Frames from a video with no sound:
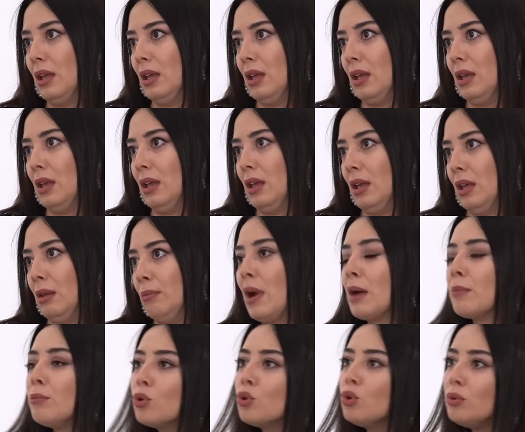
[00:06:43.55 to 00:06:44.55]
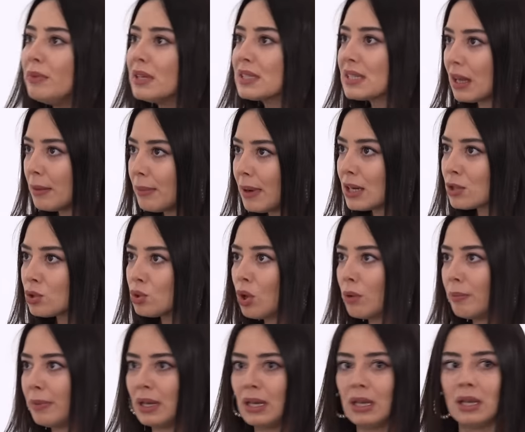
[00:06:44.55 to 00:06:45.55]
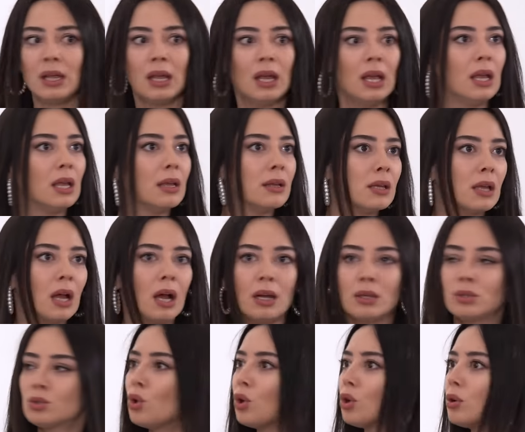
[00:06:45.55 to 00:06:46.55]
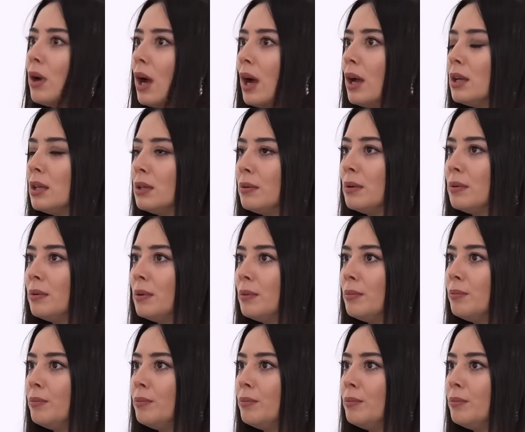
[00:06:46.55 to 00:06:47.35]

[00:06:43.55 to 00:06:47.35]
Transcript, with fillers: Bir şey, yani çok bak bugün mesela bak sor beni e, e, çok sor e,